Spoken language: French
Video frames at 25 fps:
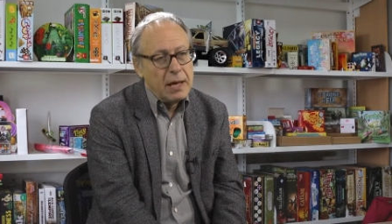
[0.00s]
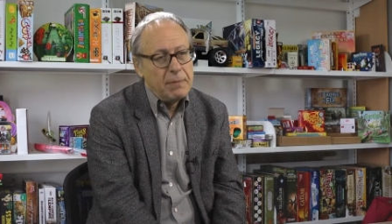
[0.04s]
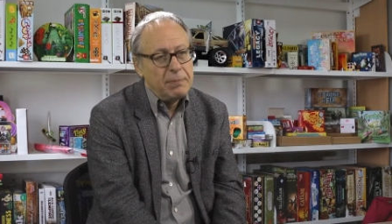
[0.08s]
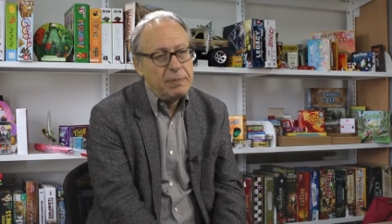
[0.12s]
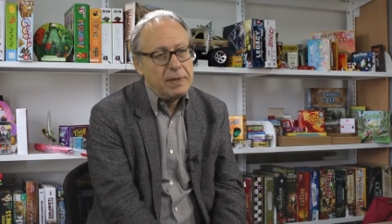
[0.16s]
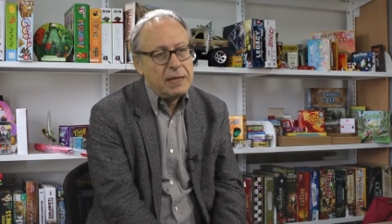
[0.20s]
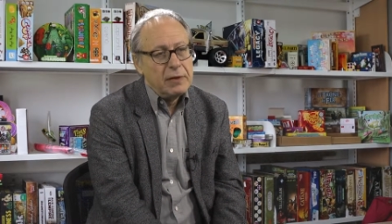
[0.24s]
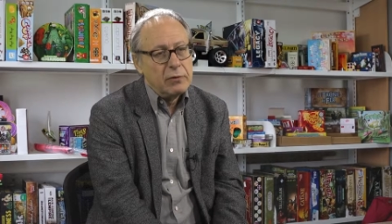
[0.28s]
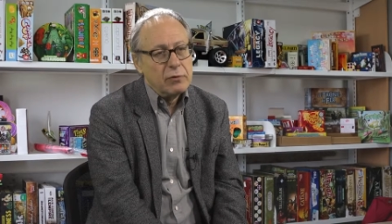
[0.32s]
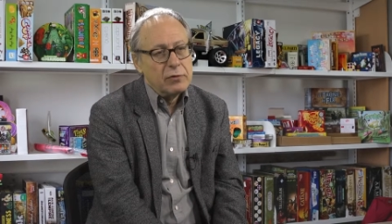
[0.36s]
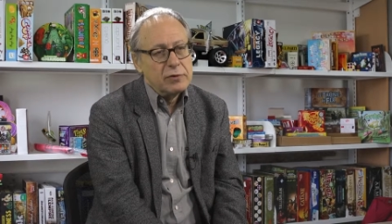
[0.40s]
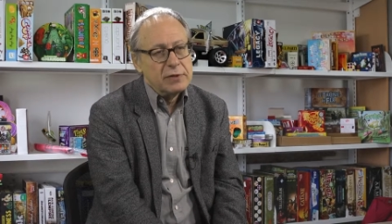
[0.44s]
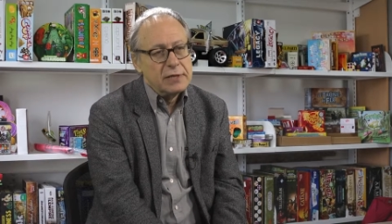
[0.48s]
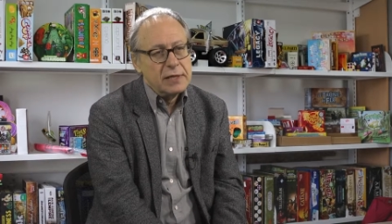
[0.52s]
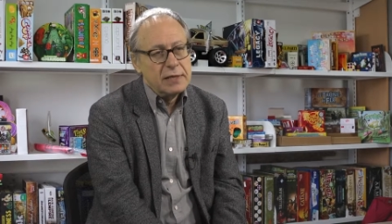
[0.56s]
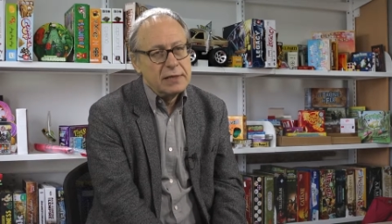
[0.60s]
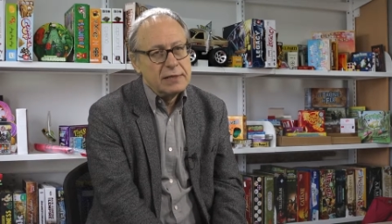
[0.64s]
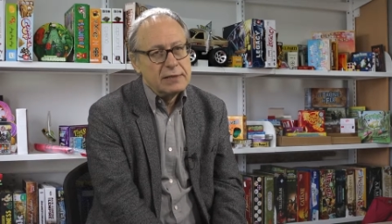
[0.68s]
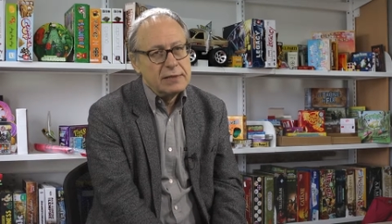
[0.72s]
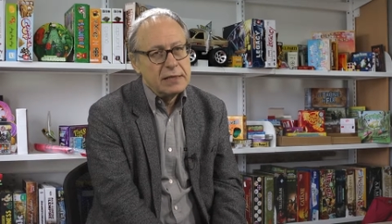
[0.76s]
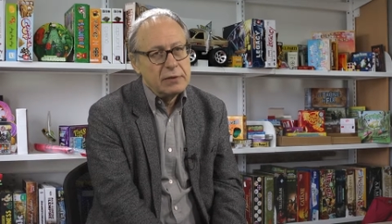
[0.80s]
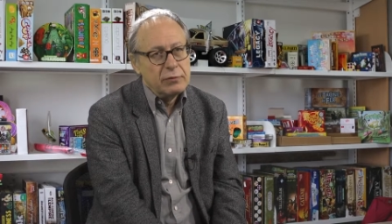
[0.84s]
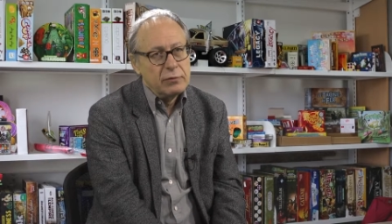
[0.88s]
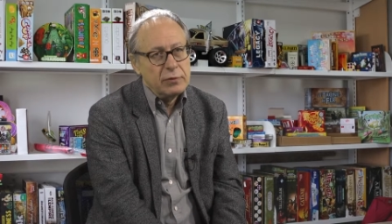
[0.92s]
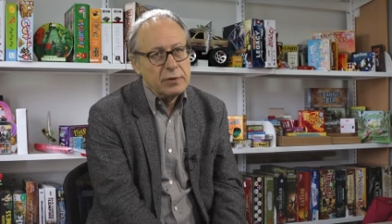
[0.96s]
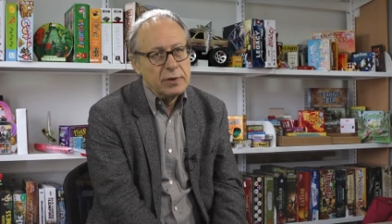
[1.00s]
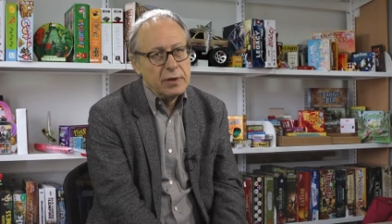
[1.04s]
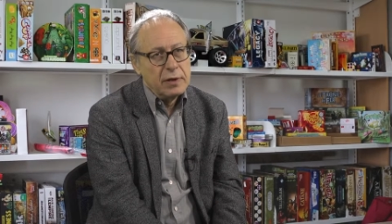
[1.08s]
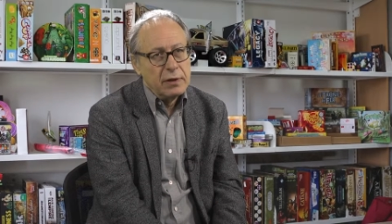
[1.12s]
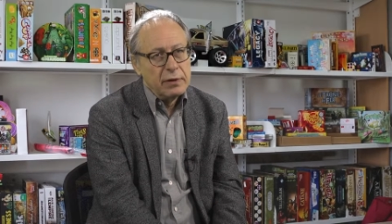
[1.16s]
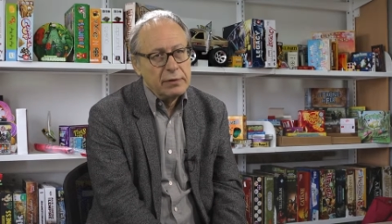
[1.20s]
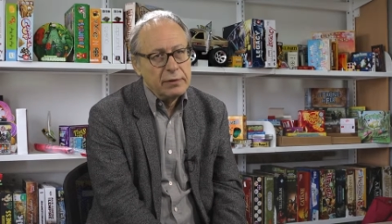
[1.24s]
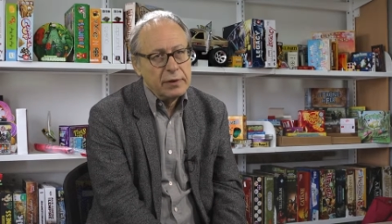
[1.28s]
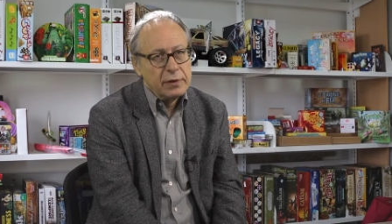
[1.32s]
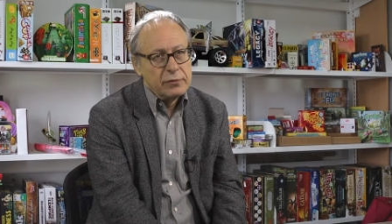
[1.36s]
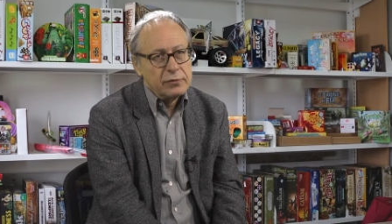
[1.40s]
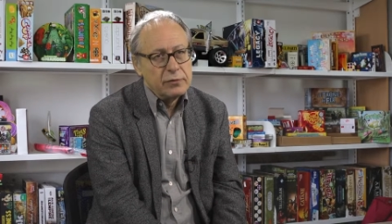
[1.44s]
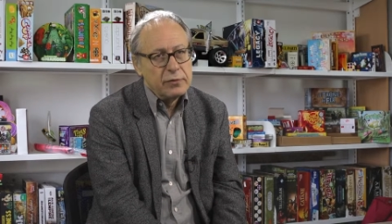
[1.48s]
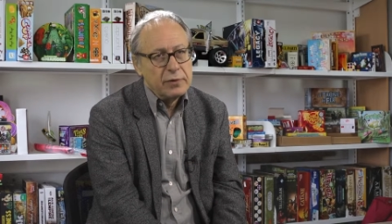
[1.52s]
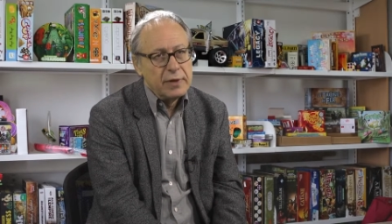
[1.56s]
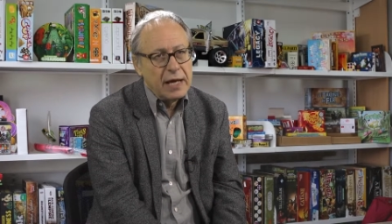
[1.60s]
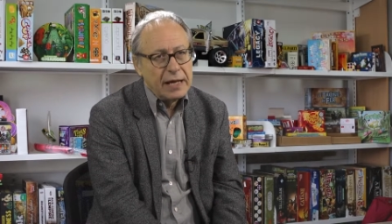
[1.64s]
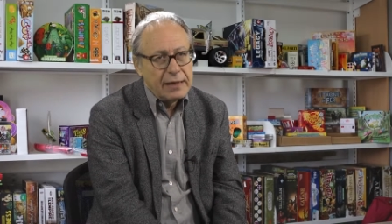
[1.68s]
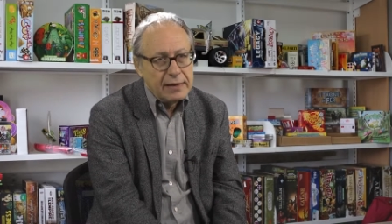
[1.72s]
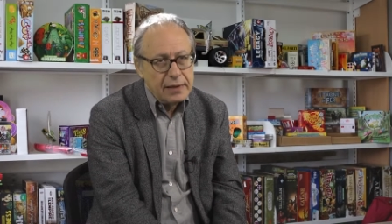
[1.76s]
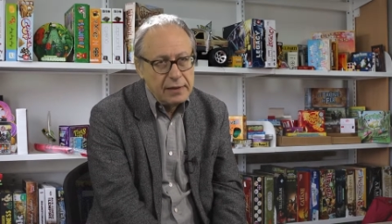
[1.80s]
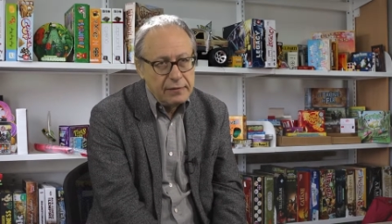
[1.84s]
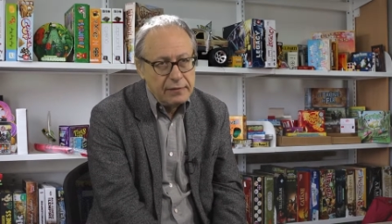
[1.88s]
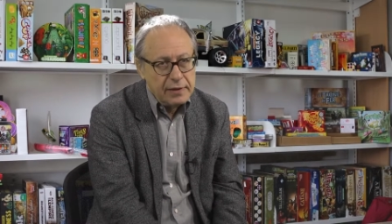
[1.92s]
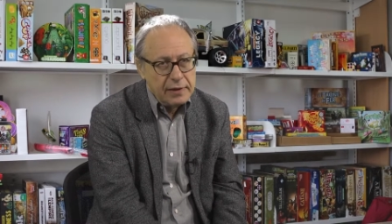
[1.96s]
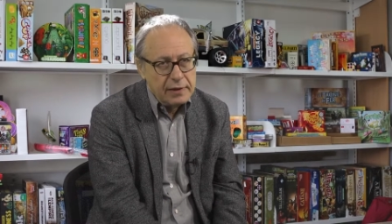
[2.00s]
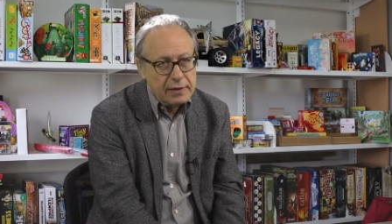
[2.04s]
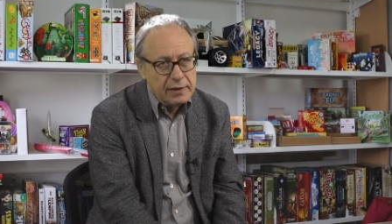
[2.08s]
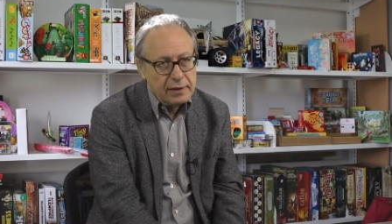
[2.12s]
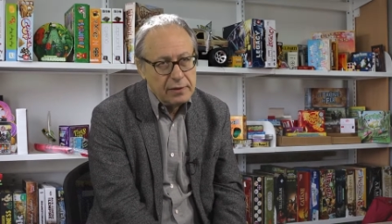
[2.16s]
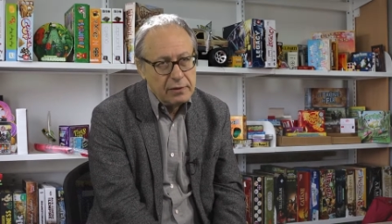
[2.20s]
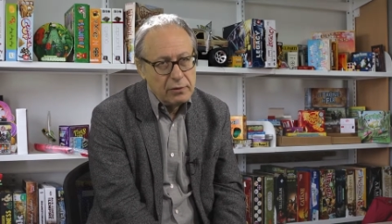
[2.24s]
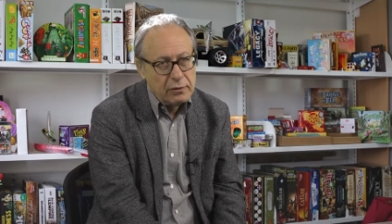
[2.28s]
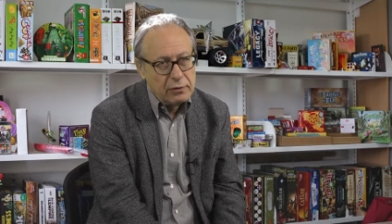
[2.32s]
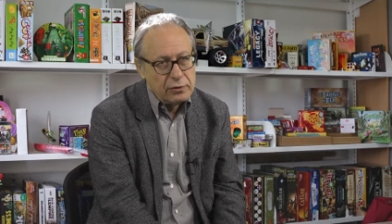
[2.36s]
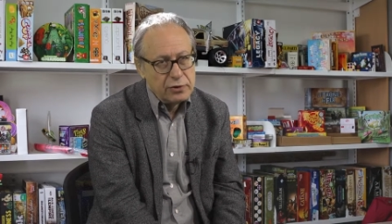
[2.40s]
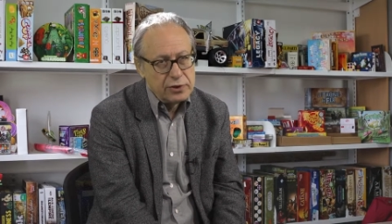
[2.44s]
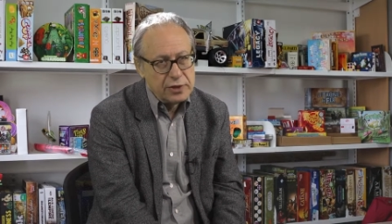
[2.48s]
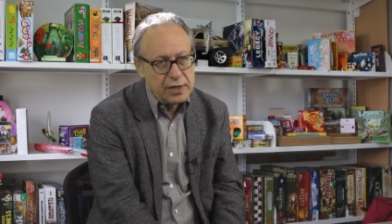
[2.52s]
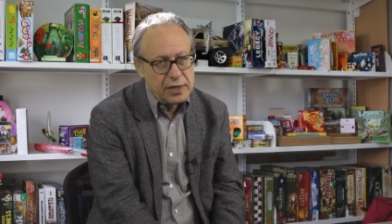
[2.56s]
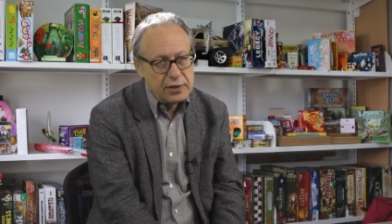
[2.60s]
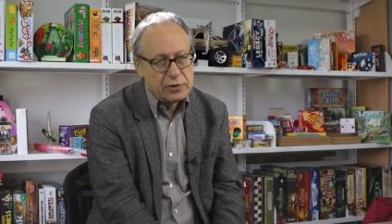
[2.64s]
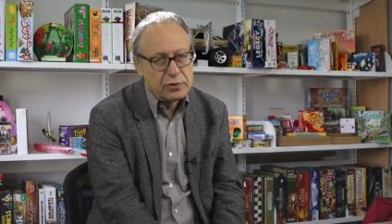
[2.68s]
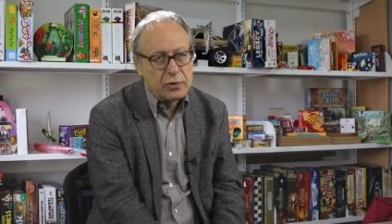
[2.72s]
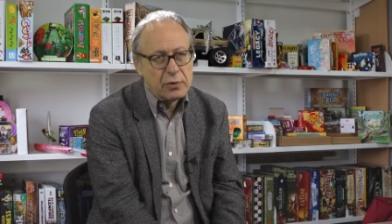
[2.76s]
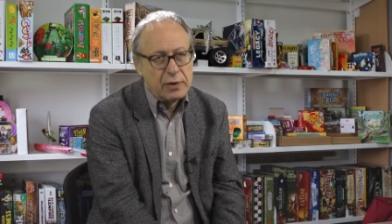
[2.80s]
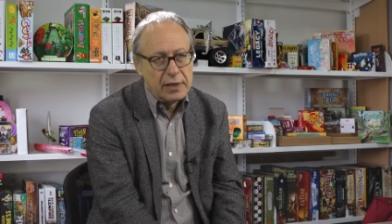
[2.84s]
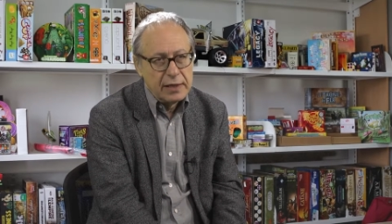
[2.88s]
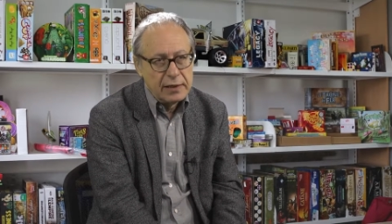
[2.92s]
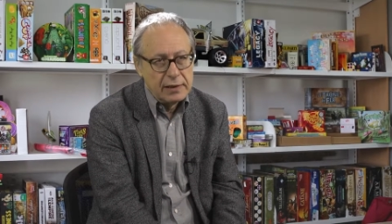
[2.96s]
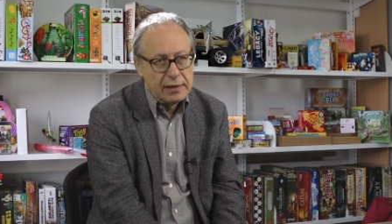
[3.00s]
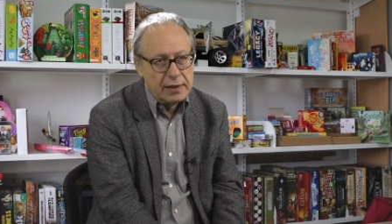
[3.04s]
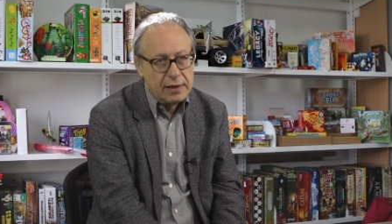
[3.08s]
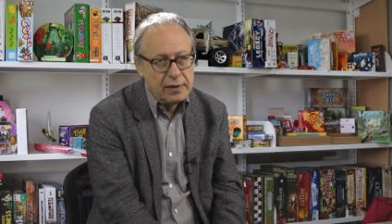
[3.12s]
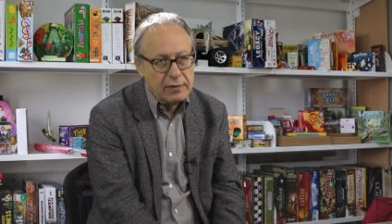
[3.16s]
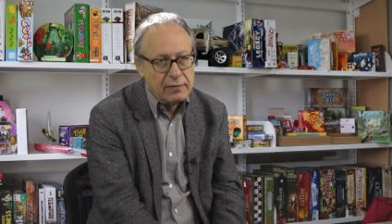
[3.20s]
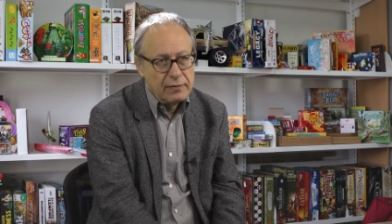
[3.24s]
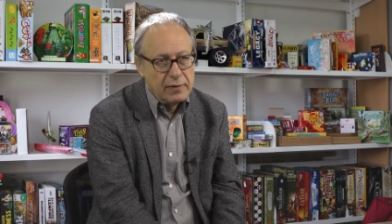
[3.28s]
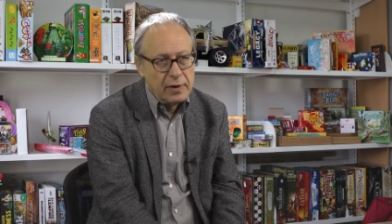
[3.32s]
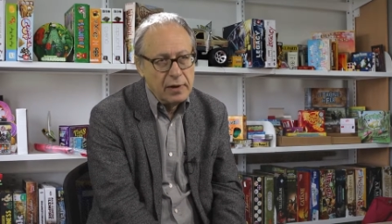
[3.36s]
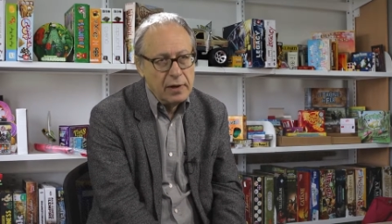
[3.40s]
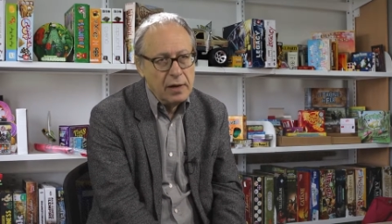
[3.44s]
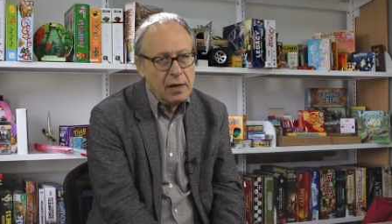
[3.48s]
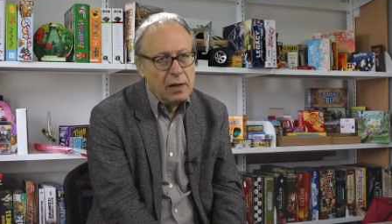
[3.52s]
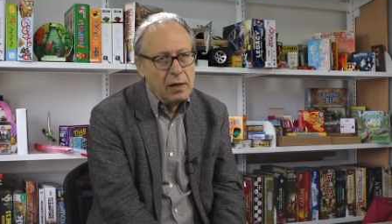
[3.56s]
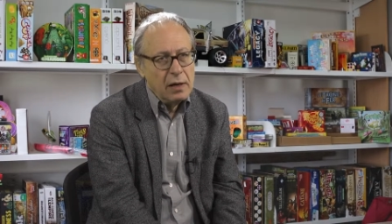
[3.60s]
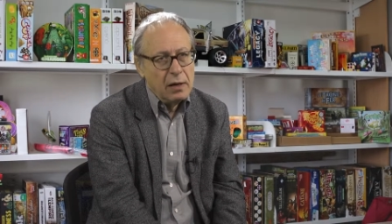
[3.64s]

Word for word: implique aussi les étudiants dans une activité de recherche collective